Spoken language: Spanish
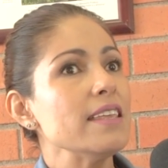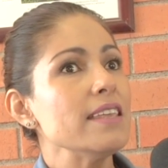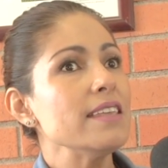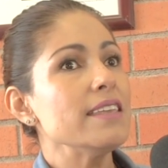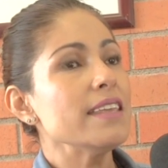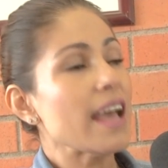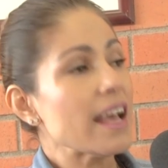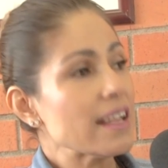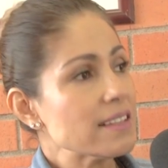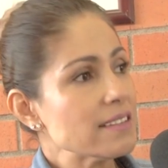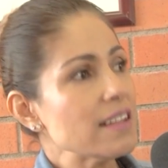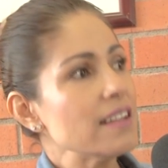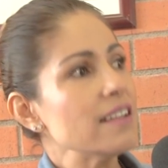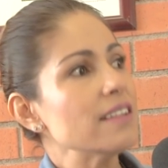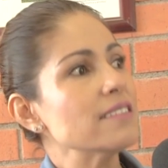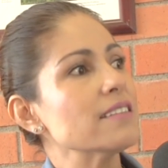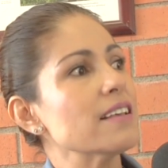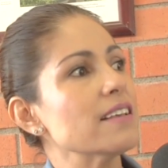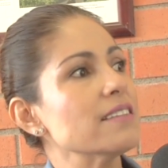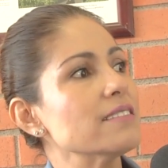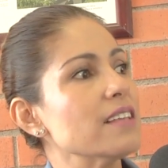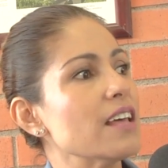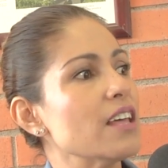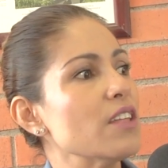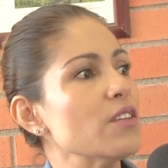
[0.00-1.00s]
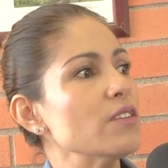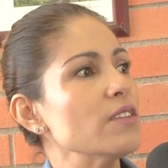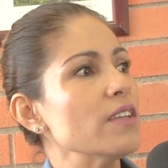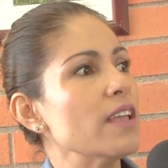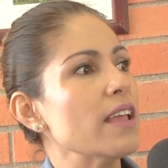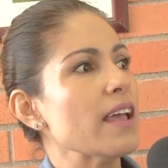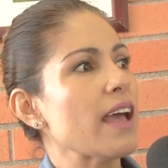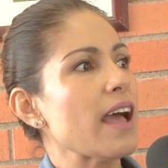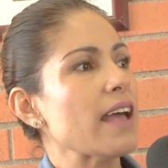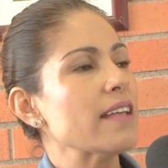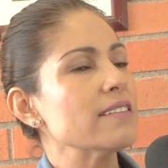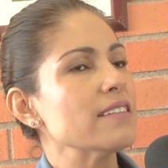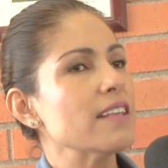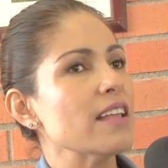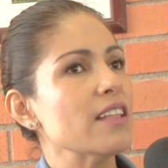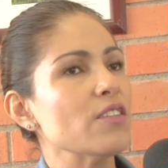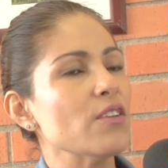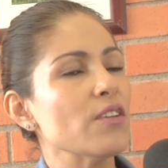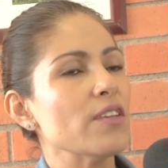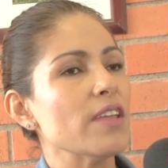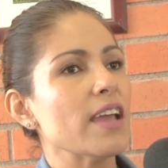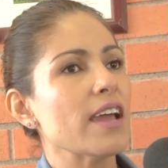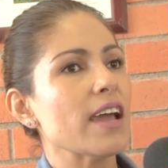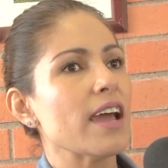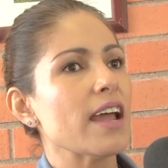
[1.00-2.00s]
Ya se les ha estado
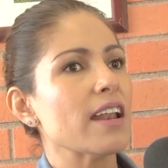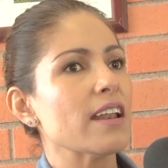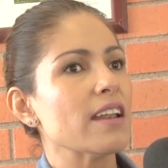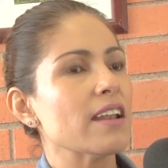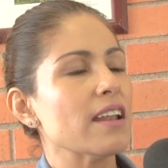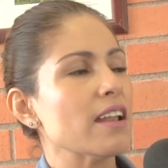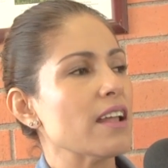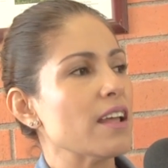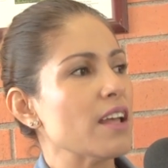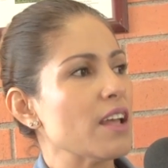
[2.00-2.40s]
haciendo llegar